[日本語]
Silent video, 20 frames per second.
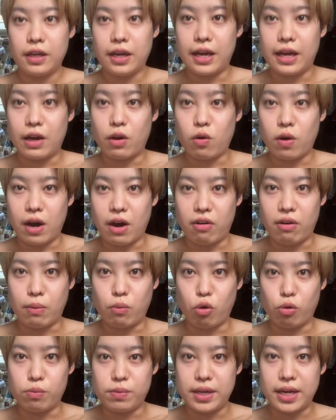えー、ご飯は
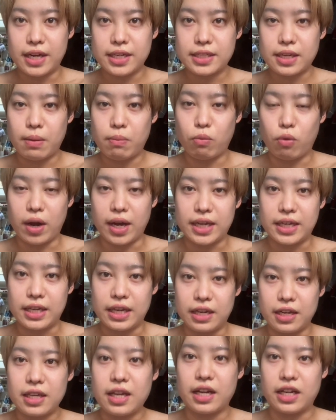もう皆さんも飽きて
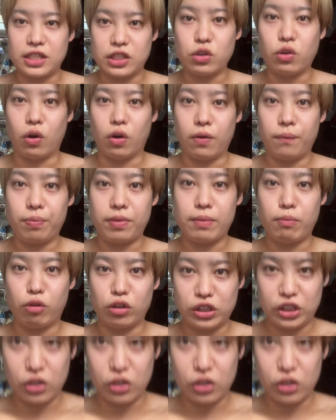きたでしょう。もち